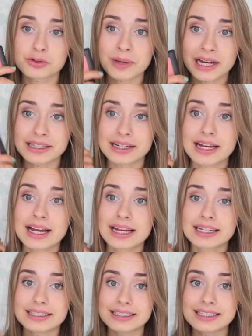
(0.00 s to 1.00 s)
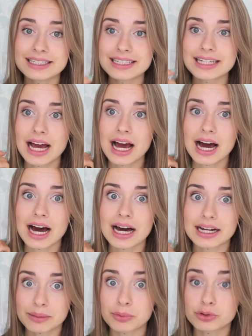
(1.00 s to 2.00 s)
румяна не
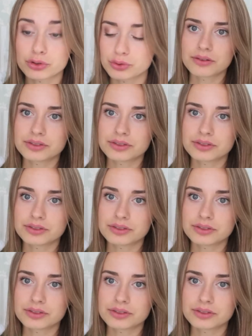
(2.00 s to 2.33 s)
работаю.